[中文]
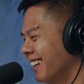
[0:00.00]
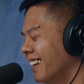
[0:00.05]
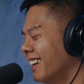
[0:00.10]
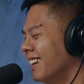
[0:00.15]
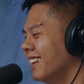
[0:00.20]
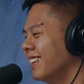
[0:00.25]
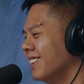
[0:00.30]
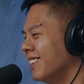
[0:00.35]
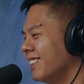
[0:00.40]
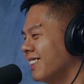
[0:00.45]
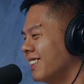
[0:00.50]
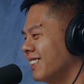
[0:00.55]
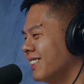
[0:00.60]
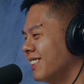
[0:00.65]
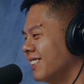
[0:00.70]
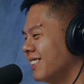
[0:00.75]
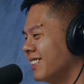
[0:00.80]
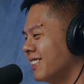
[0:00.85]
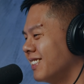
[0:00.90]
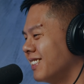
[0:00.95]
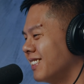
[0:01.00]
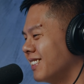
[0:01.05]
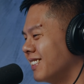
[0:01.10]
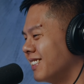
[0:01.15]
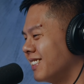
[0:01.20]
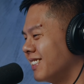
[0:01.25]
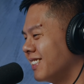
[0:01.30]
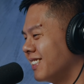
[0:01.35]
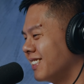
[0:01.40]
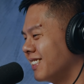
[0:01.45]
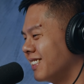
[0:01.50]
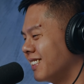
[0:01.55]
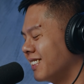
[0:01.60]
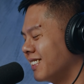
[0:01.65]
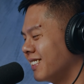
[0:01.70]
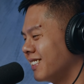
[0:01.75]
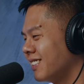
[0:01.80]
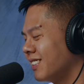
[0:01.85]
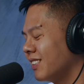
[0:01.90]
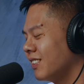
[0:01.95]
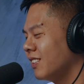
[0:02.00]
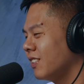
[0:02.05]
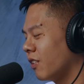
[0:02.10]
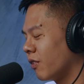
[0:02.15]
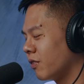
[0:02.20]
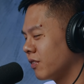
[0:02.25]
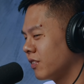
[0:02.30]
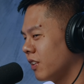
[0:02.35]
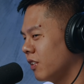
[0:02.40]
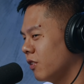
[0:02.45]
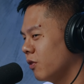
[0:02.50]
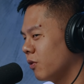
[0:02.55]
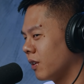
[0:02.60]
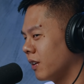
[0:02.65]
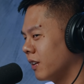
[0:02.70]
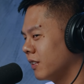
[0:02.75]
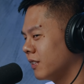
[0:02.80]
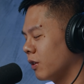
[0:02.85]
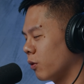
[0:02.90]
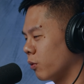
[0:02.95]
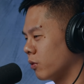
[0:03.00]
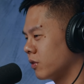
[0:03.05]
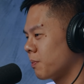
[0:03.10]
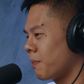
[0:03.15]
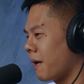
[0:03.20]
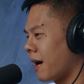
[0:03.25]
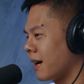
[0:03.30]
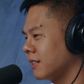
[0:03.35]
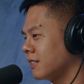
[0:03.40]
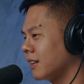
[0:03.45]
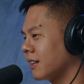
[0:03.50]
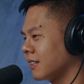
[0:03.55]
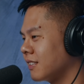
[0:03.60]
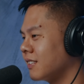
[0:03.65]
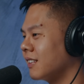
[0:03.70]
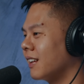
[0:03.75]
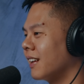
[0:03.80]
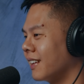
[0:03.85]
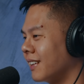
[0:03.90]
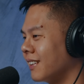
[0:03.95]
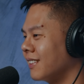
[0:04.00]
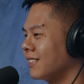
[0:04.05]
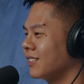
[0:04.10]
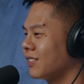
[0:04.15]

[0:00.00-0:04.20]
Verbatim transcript: 还是封了永贞路之类，就是永贞路可能第58巷之类的，